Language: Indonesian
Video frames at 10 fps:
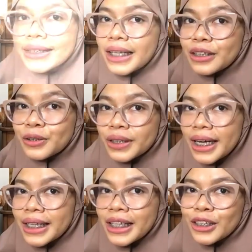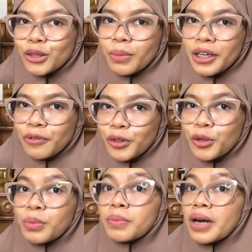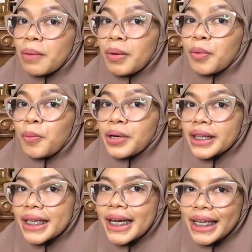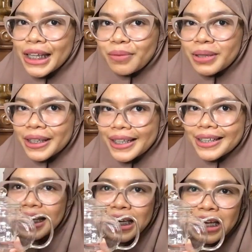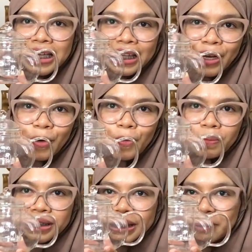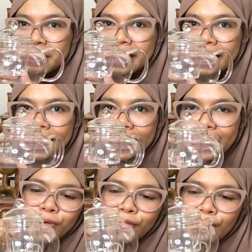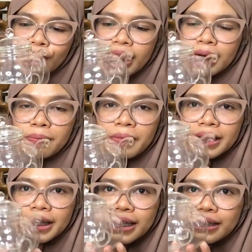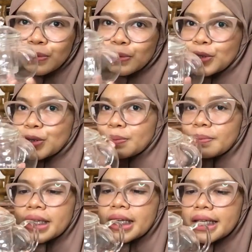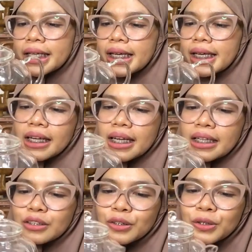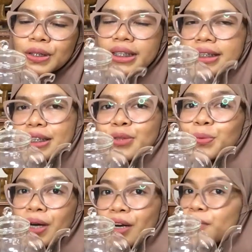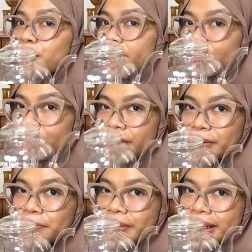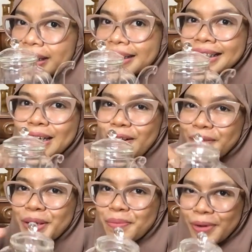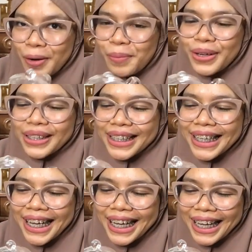Selanjutnya kita coba review beberapa properti yang kita beli. Nah, ini Teko Pitcher Bening ukuran 400 ml dan jujur this is one of my favorites of the property